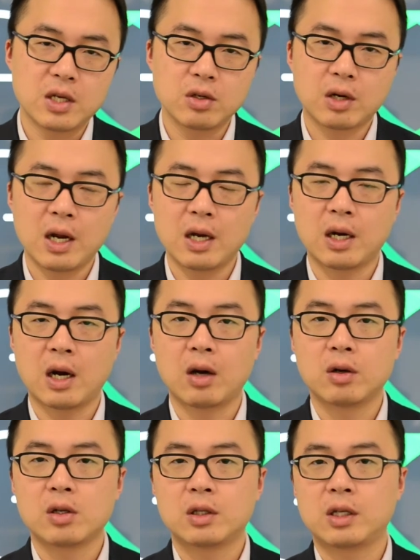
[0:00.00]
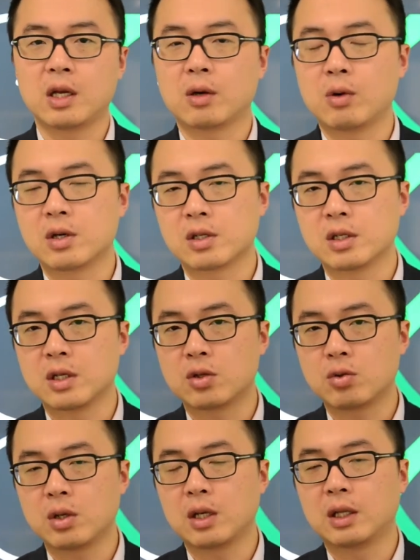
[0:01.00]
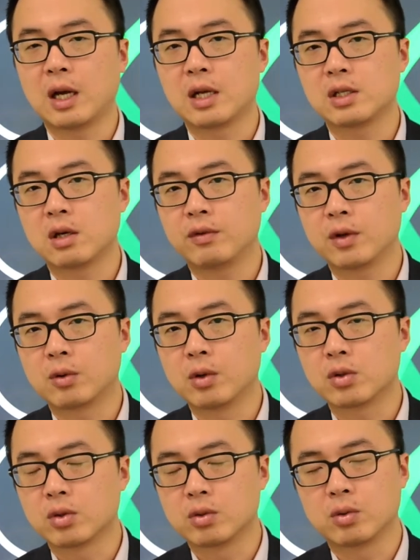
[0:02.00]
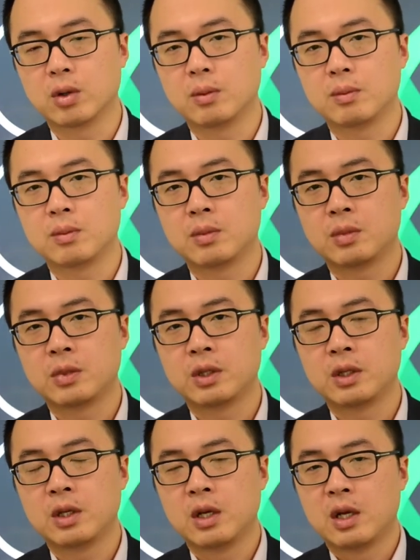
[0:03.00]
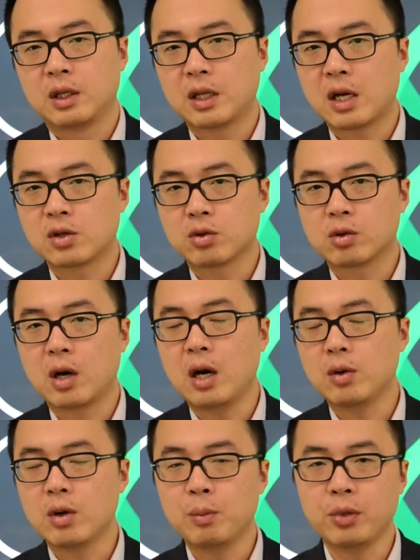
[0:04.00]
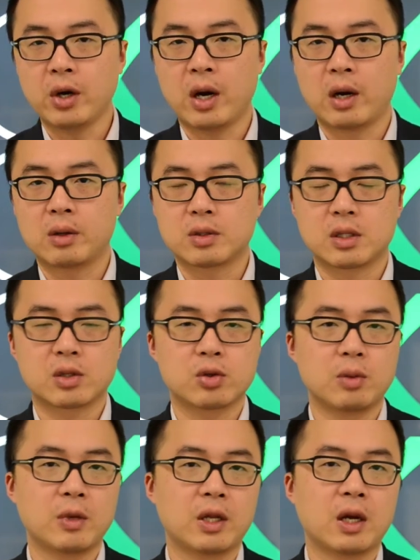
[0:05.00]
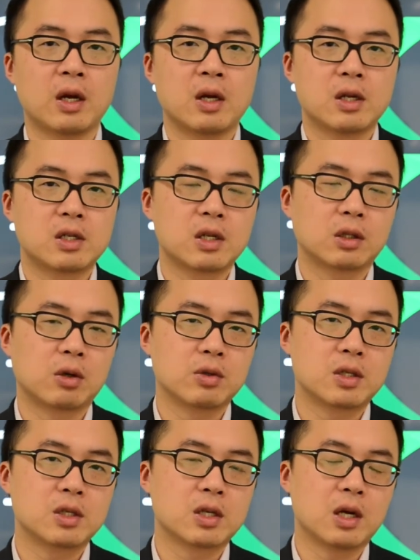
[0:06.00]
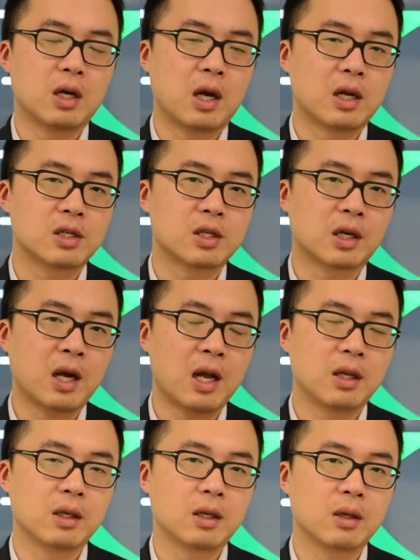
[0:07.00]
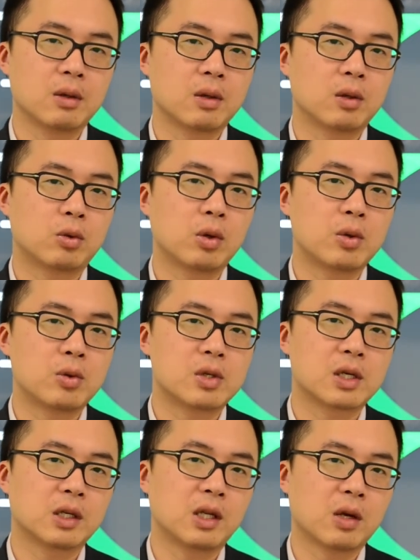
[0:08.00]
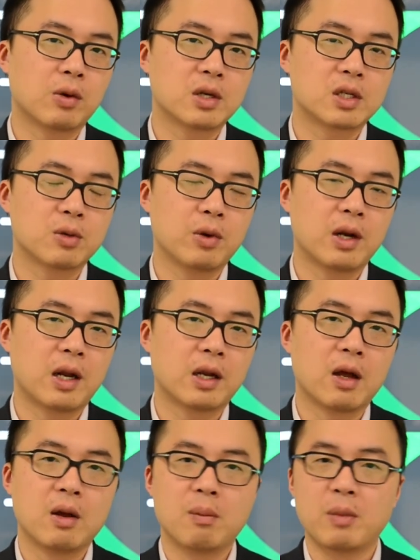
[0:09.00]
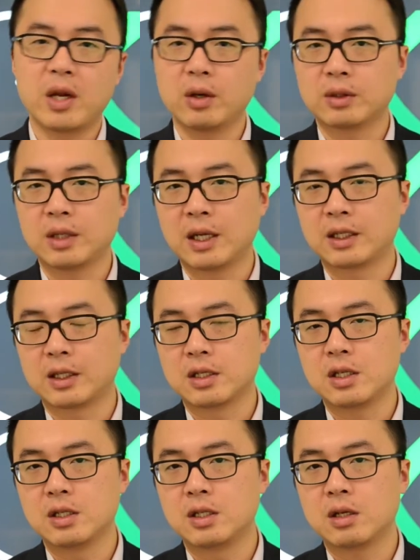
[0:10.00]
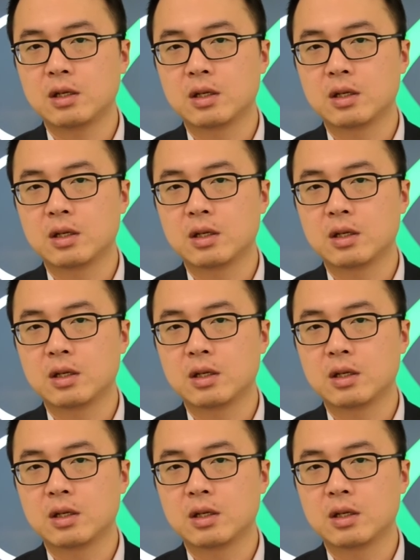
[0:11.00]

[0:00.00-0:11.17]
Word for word: 就看好铁矿石的最大消费国中国。那如果澳元不好，则说明呢是投资者啊是看对于这个铁矿石未来呢没有太大的信心，